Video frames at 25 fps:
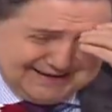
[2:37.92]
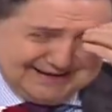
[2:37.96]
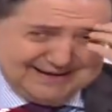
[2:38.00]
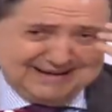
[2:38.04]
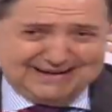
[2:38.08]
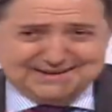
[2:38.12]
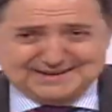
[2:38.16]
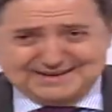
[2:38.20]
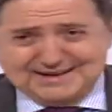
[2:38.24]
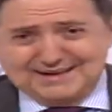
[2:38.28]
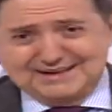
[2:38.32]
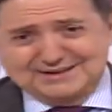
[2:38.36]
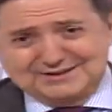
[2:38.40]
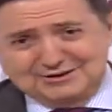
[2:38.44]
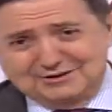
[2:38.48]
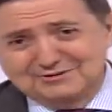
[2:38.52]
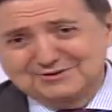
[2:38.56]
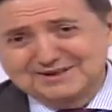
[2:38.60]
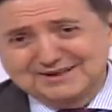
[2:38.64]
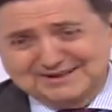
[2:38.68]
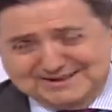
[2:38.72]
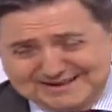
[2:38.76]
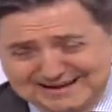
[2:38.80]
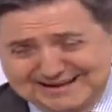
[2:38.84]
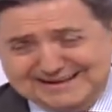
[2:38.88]
han tratado
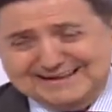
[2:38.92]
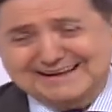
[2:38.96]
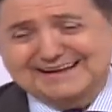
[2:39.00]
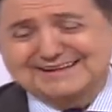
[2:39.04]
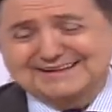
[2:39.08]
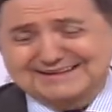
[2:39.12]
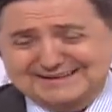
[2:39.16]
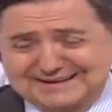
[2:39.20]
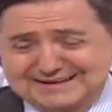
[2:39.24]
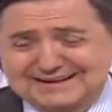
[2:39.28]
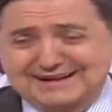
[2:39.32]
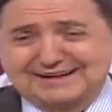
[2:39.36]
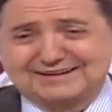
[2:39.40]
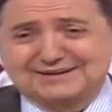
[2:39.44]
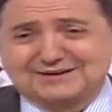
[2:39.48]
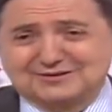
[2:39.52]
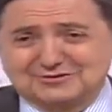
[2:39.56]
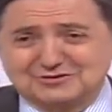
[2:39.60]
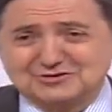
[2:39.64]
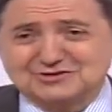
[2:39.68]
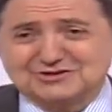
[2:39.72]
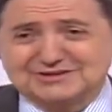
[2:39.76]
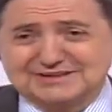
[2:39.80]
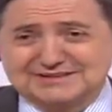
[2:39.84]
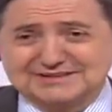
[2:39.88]
de tal cantidad de
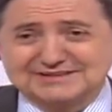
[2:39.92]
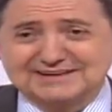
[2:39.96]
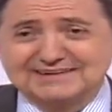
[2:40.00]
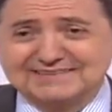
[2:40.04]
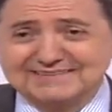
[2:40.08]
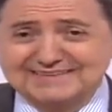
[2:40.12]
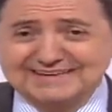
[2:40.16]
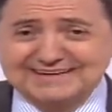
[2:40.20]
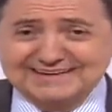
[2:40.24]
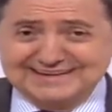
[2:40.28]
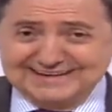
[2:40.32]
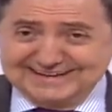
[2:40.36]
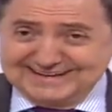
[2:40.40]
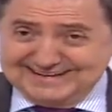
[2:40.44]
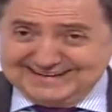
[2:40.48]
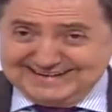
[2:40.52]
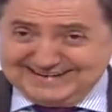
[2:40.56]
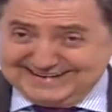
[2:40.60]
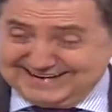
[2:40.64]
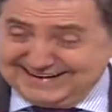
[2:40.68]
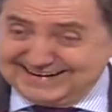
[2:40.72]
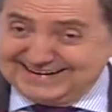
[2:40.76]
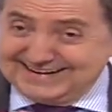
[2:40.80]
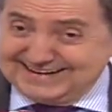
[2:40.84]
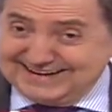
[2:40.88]
cosas
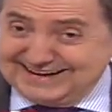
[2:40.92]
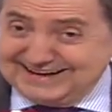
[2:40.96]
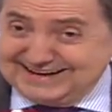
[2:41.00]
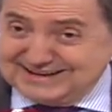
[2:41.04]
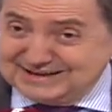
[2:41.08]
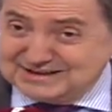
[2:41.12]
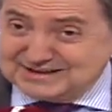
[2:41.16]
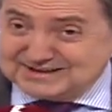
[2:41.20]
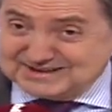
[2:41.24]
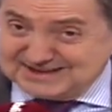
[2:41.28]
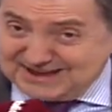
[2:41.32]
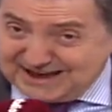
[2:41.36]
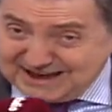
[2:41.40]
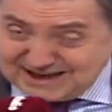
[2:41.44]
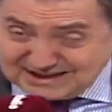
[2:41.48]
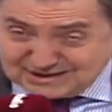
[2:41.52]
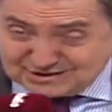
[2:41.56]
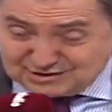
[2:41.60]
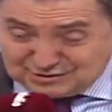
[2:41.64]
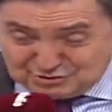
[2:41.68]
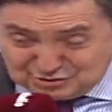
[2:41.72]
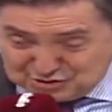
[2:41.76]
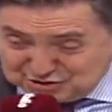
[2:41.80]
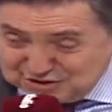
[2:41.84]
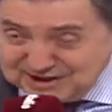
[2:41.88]
que en
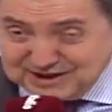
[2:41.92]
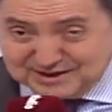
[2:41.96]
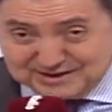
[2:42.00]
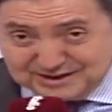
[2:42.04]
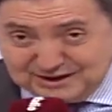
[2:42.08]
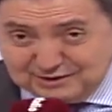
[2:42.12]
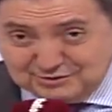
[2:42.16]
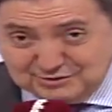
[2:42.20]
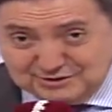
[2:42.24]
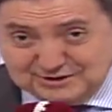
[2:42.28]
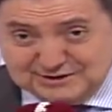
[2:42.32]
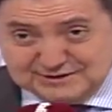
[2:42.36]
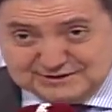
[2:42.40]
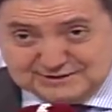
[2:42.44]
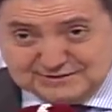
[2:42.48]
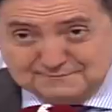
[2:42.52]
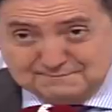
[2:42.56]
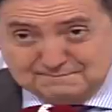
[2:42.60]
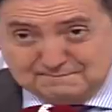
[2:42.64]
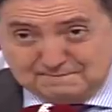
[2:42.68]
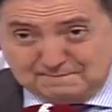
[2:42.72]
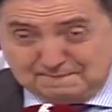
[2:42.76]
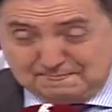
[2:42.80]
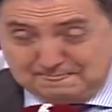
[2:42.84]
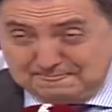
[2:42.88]
seis o siete horas
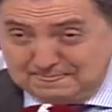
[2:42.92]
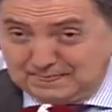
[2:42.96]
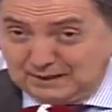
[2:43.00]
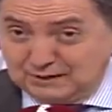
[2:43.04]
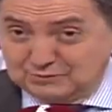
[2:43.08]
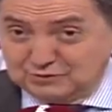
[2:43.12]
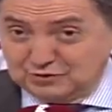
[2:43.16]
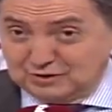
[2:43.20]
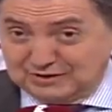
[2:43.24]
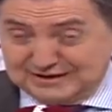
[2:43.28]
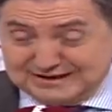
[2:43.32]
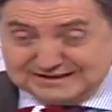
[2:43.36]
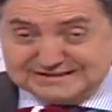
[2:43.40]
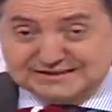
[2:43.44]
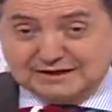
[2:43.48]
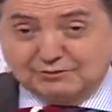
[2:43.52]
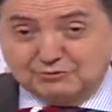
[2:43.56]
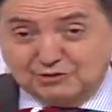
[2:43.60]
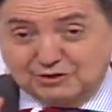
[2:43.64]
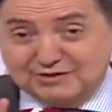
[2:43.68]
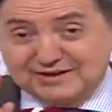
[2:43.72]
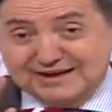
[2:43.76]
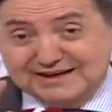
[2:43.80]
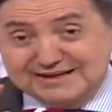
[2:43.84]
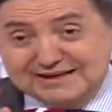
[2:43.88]
no las
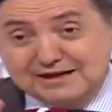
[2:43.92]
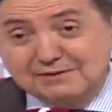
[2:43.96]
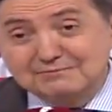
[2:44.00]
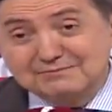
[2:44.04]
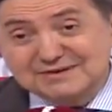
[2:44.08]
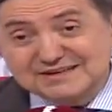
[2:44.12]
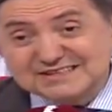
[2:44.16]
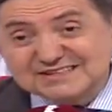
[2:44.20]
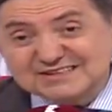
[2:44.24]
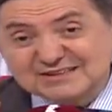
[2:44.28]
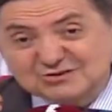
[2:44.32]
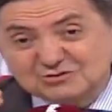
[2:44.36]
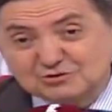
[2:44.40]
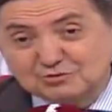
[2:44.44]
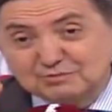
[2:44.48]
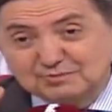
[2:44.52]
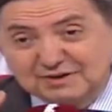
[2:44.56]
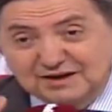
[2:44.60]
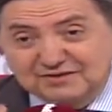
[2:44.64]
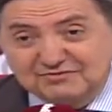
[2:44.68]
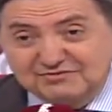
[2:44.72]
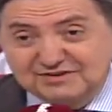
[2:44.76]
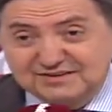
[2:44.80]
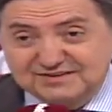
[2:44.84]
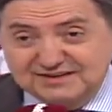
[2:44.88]
abordarían más que
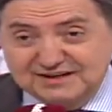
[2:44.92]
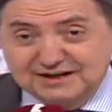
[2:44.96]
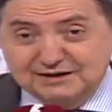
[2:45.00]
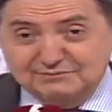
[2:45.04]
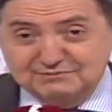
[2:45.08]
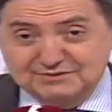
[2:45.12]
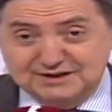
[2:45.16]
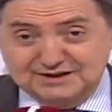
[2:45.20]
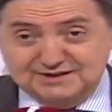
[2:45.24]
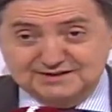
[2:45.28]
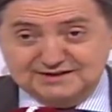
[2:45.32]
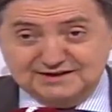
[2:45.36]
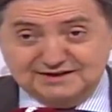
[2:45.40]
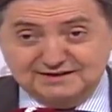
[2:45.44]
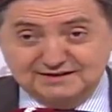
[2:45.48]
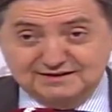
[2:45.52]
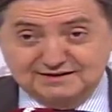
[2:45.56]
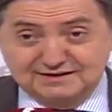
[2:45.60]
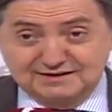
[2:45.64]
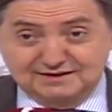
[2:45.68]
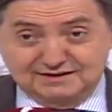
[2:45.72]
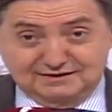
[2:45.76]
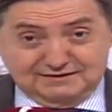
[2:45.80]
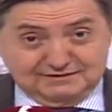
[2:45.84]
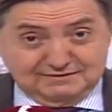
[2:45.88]
superficialmente.
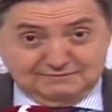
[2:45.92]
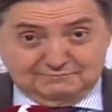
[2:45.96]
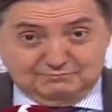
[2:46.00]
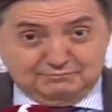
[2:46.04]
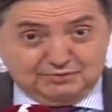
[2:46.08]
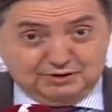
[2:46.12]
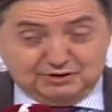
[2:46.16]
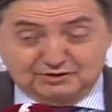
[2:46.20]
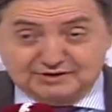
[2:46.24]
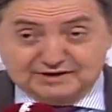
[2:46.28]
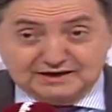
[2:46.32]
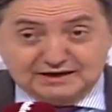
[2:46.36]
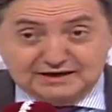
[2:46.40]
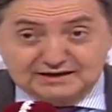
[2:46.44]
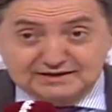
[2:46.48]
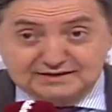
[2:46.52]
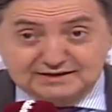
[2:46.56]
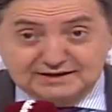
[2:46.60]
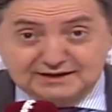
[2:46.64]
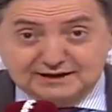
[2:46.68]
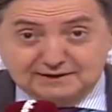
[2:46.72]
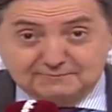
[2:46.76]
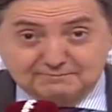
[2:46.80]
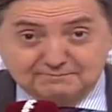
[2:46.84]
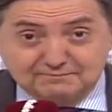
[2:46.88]
Pero en
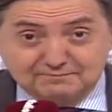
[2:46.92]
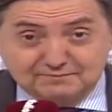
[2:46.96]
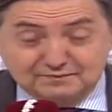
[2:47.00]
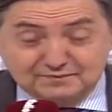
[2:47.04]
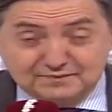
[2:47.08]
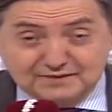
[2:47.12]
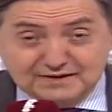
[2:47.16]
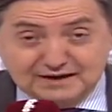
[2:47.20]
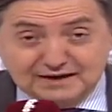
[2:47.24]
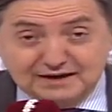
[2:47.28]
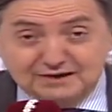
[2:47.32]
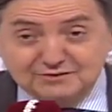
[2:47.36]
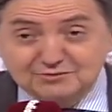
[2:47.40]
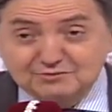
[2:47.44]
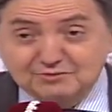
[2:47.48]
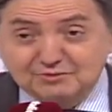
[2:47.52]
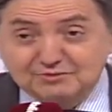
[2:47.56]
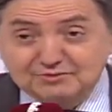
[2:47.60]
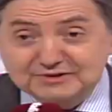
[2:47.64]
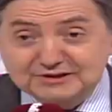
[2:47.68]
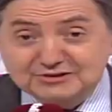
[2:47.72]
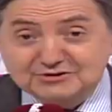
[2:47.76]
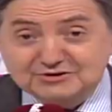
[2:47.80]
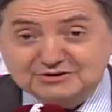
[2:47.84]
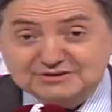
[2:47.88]
realidad hay un
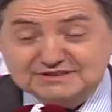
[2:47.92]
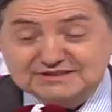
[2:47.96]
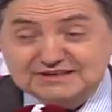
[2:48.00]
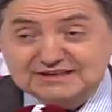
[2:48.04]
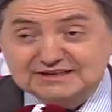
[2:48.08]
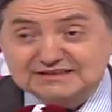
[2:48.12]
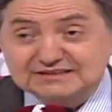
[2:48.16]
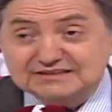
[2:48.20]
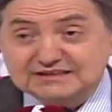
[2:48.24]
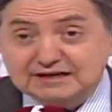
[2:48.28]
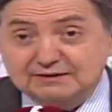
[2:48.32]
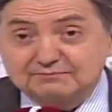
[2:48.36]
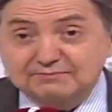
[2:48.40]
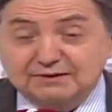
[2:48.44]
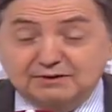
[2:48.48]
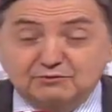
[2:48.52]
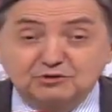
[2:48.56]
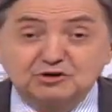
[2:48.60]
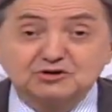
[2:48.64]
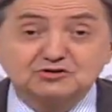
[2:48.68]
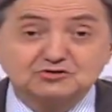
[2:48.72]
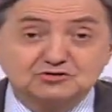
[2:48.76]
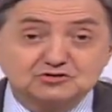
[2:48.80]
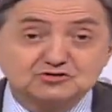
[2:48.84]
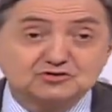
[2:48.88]
momento en que se le escapa,
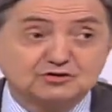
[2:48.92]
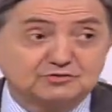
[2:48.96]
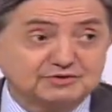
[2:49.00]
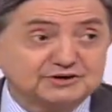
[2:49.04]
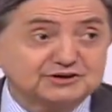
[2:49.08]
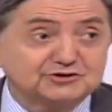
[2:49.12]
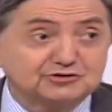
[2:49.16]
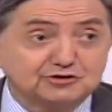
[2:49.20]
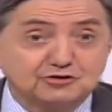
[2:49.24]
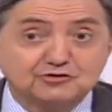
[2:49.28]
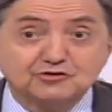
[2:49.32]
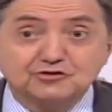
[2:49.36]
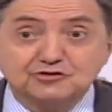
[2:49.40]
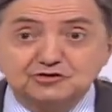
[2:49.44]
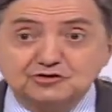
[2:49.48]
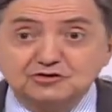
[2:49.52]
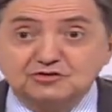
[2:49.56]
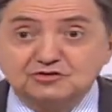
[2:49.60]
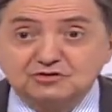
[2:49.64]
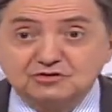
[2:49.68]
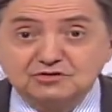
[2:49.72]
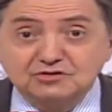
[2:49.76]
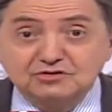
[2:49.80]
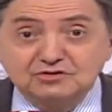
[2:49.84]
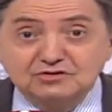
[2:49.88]
bueno, sobre todo yo,
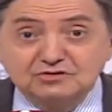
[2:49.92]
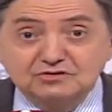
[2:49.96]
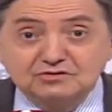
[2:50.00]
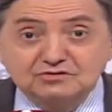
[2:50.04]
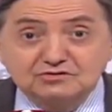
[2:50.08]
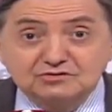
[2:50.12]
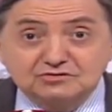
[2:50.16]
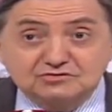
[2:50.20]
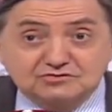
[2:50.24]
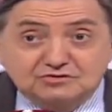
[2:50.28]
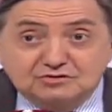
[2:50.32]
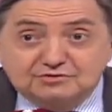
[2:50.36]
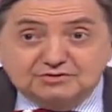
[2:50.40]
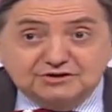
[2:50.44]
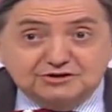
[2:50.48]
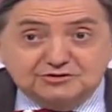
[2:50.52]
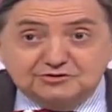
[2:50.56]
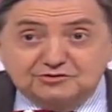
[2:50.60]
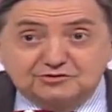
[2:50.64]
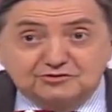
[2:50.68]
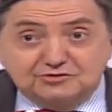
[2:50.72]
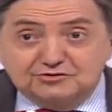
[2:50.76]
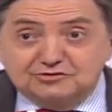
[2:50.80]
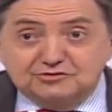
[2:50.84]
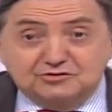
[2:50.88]
no, sobre
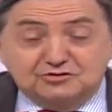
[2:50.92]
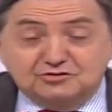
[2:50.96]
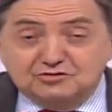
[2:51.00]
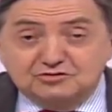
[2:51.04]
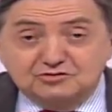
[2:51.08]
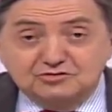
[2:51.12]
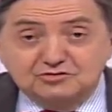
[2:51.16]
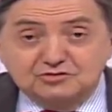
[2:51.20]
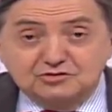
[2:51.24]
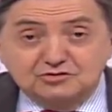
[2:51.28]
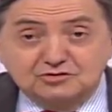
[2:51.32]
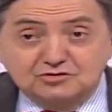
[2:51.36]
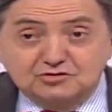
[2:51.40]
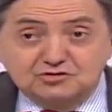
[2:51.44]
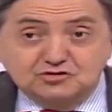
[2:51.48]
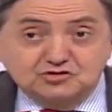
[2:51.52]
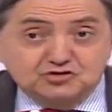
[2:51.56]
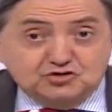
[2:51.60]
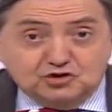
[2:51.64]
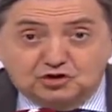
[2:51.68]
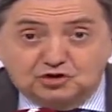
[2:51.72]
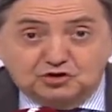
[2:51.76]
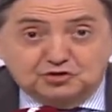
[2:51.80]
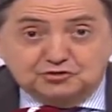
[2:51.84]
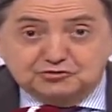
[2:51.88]
todo no,
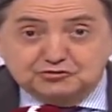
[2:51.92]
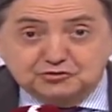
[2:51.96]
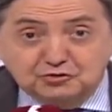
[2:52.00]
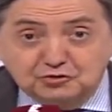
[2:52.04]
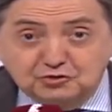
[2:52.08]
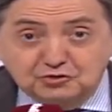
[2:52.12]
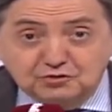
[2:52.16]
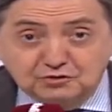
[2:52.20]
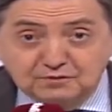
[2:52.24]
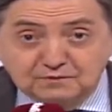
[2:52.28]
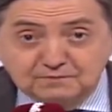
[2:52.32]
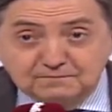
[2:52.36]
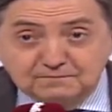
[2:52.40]
solo tú,